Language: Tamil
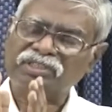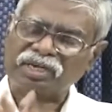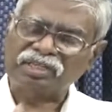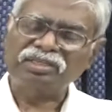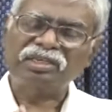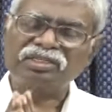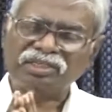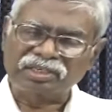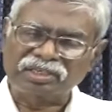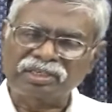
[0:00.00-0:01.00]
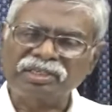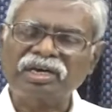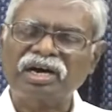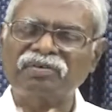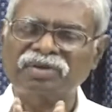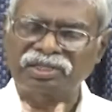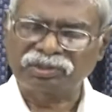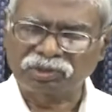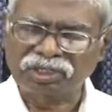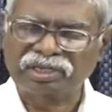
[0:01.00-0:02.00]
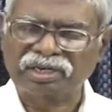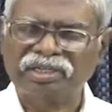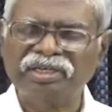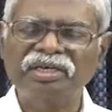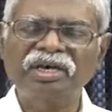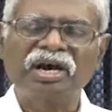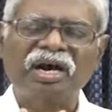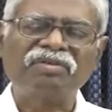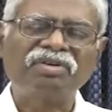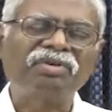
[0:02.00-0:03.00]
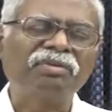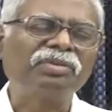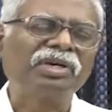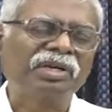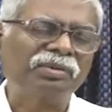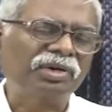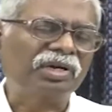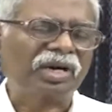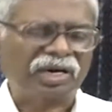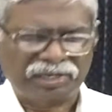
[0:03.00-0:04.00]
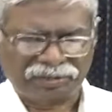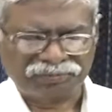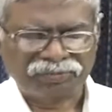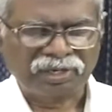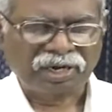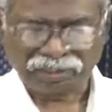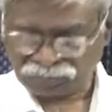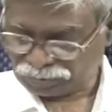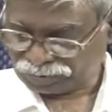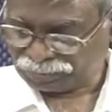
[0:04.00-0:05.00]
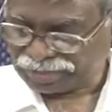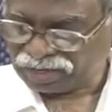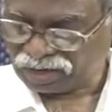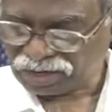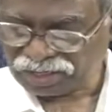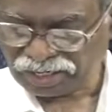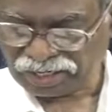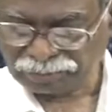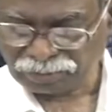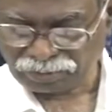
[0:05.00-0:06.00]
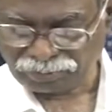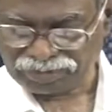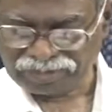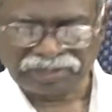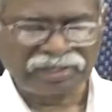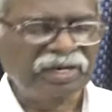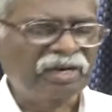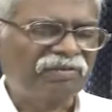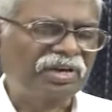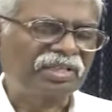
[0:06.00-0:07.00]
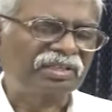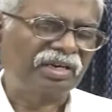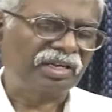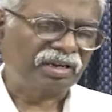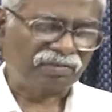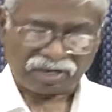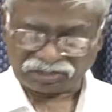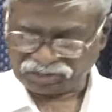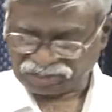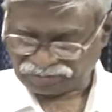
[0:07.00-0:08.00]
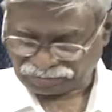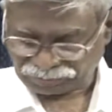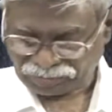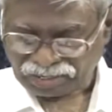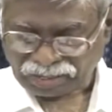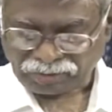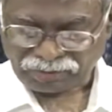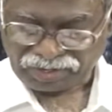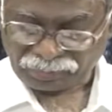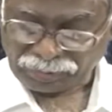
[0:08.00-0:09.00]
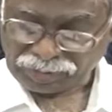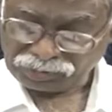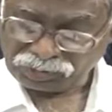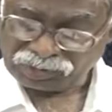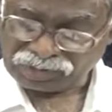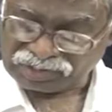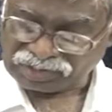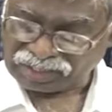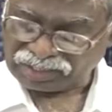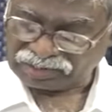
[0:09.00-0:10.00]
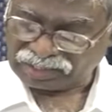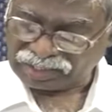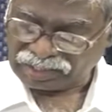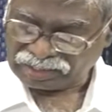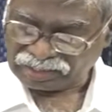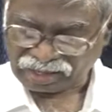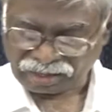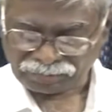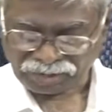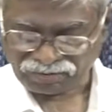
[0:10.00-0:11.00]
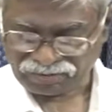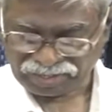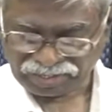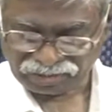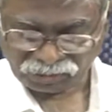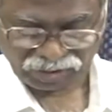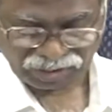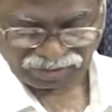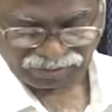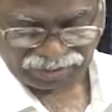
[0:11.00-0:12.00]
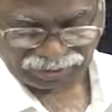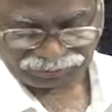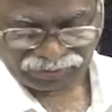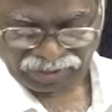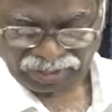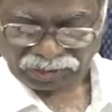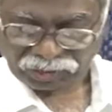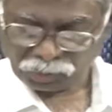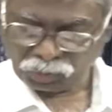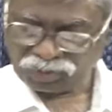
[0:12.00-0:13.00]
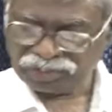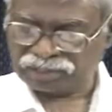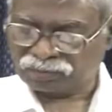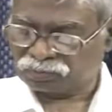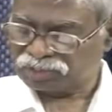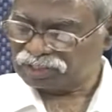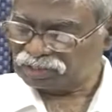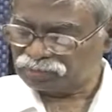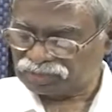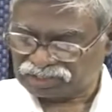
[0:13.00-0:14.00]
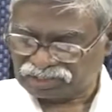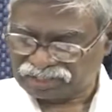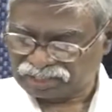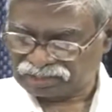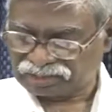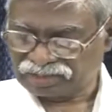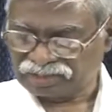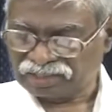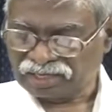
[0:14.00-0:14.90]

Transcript: ஸ்தலத்தில் சென்று அவரை துதிக்கிறது அவர் விரும்புகிற ஒரு காரியம் அது ஒரு மேலான அனுபவம் என்று வேதத்திலே நாம் வாசிக்கிறோம் அவருடைய பரிசுத்த ஸ்தலத்திலே நாம் அவரை துதிக்க வேண்டும் சூரியன் உதிக்கும் திசையிலிருந்து